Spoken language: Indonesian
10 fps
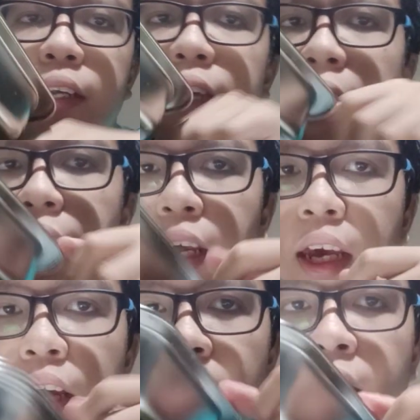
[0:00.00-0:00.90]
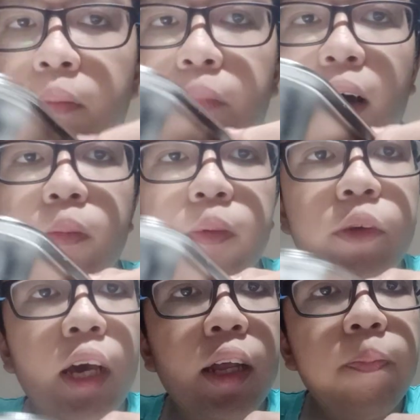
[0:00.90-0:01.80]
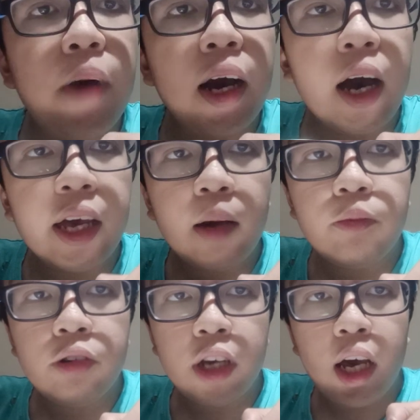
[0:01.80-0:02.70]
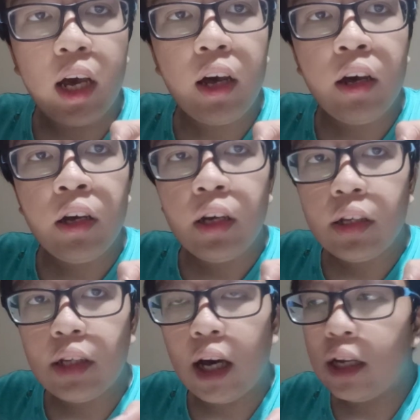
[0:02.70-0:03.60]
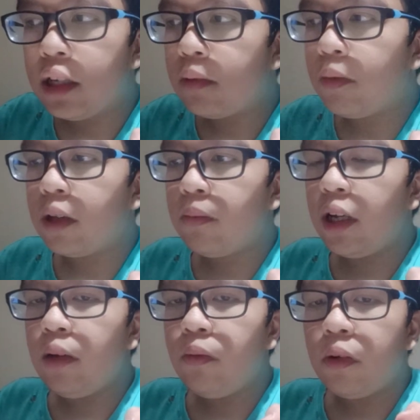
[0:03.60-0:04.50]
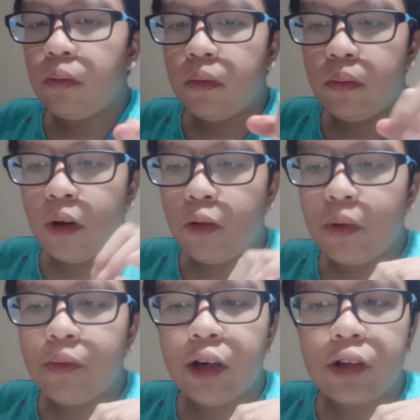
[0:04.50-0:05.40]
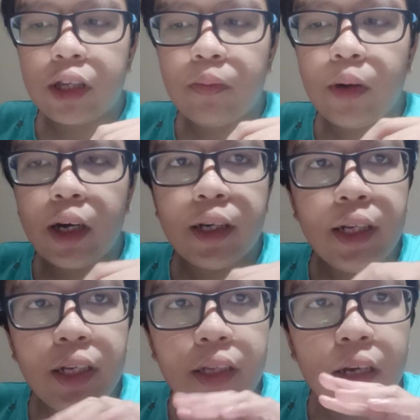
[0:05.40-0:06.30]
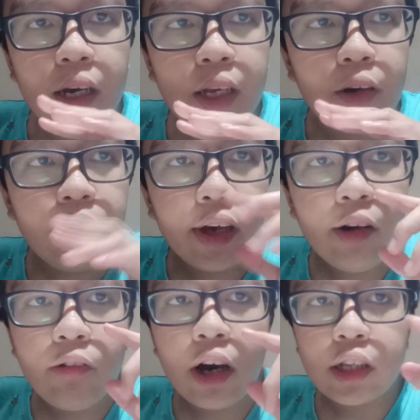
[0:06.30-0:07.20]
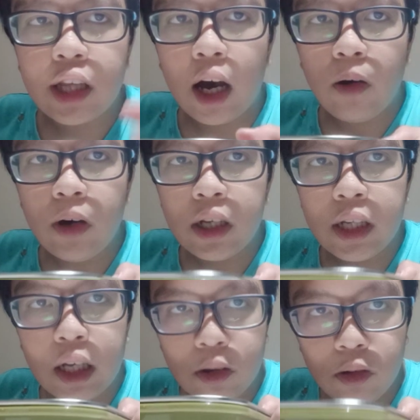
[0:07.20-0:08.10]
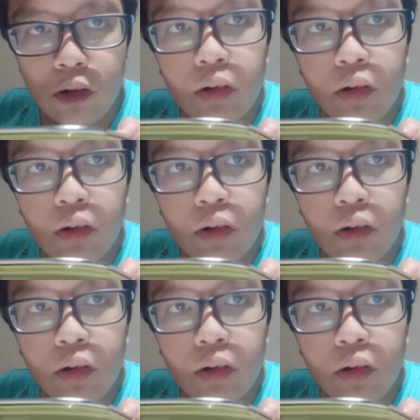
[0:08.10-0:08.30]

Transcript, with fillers: jadi pak jadi para ayah bunda dan teman-teman yang mau membeli kotak bekal ini jangan ragu saya kurang tahu ini itu